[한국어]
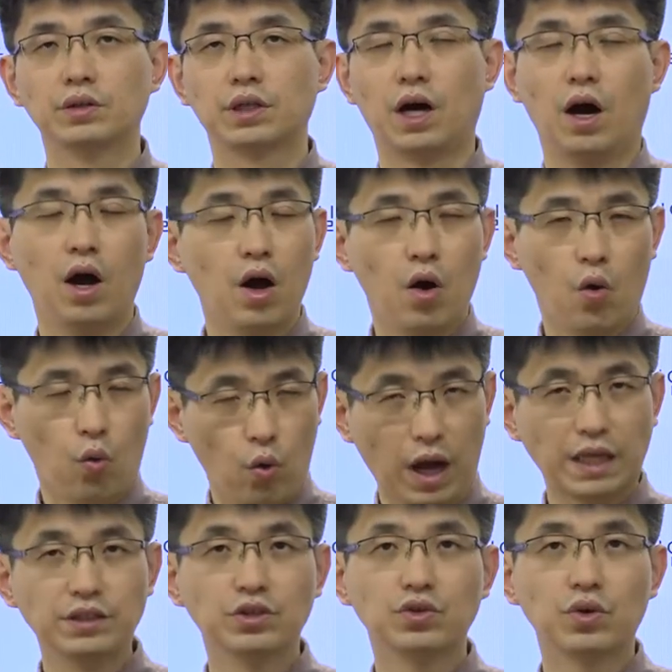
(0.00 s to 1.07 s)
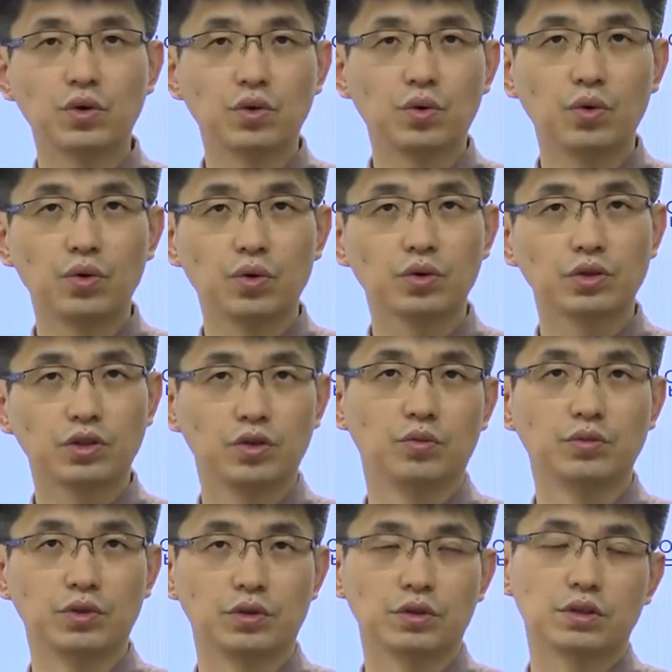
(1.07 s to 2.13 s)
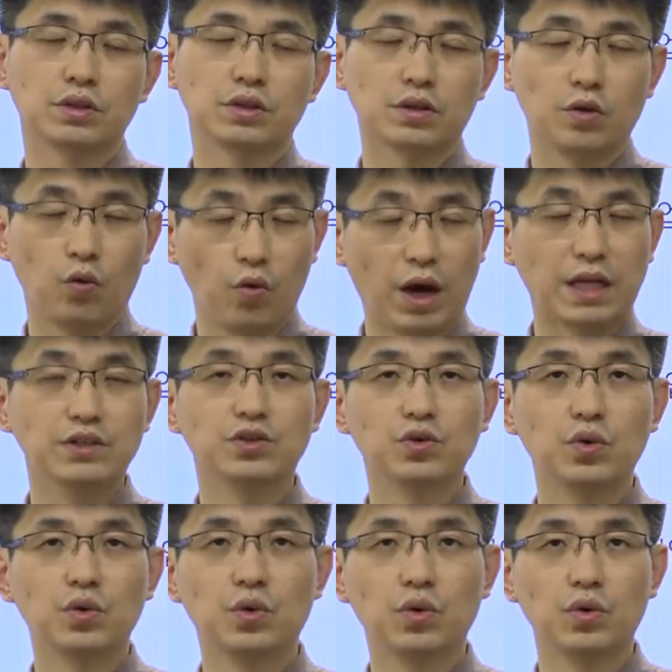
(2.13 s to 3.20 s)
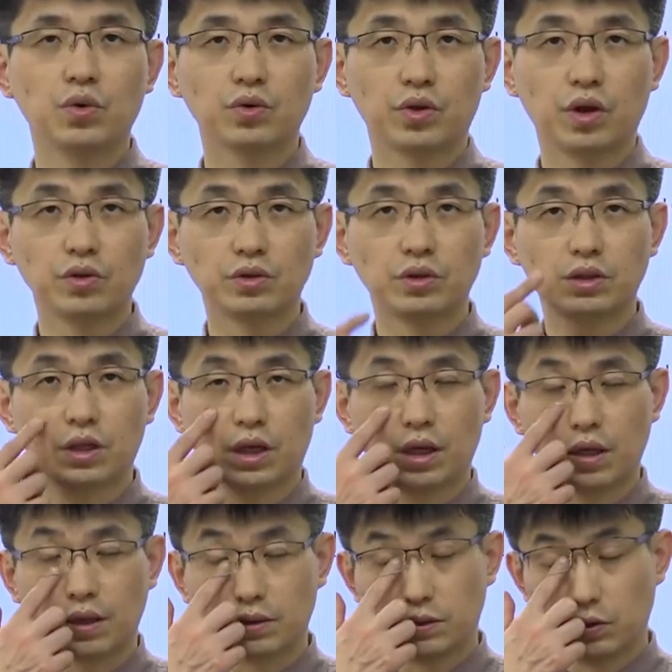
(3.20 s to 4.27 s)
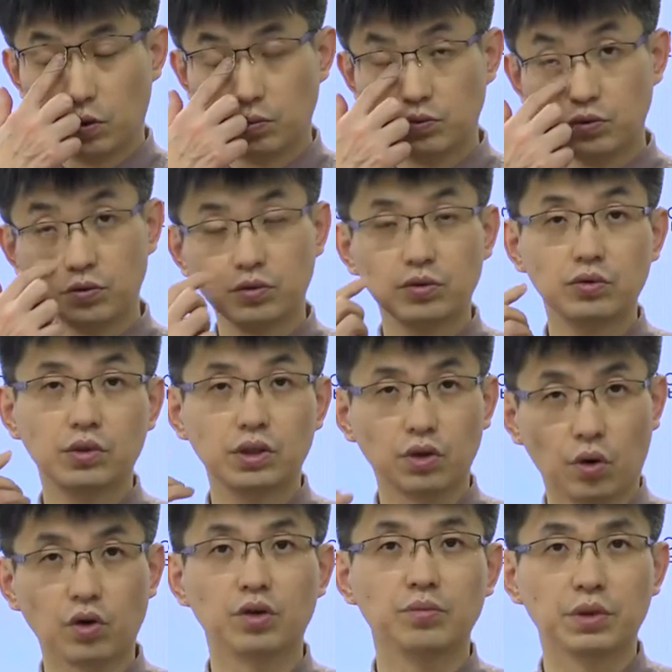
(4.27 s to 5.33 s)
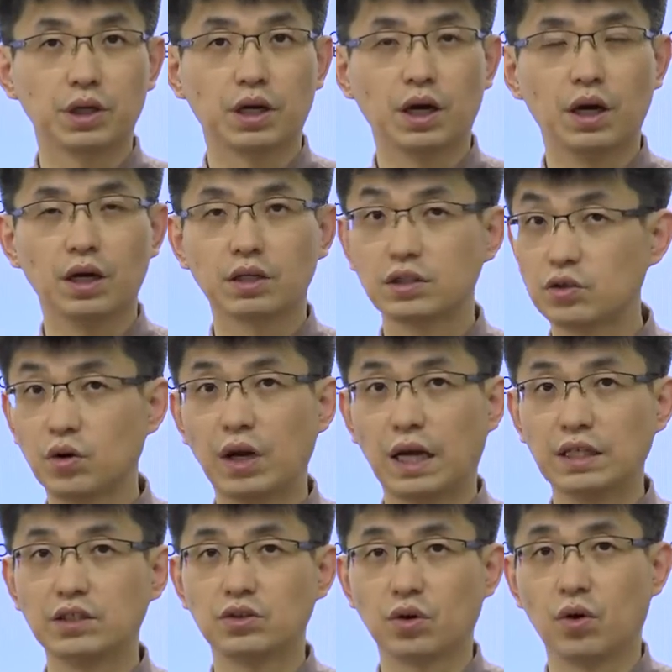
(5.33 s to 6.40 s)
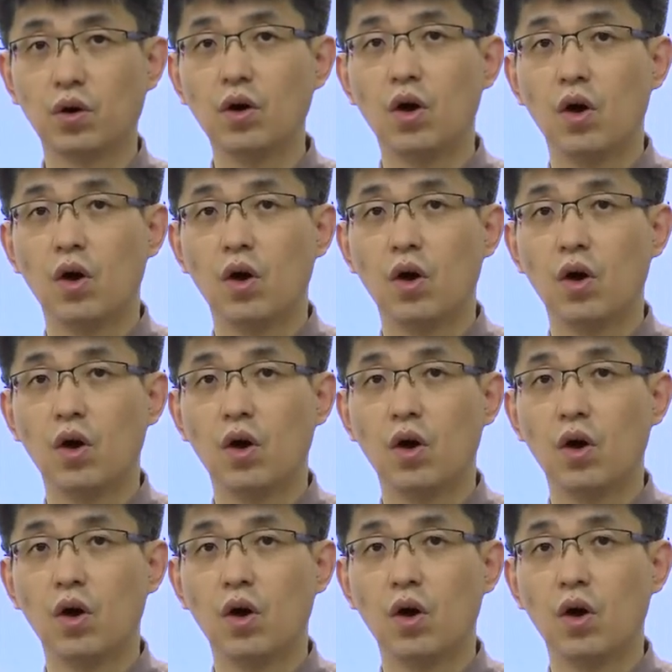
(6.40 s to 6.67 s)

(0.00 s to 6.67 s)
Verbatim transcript: 자, 완전고용 실업률, 즉 완전고용 되었을 때 실업률이 영입니까? 그건 아니죠.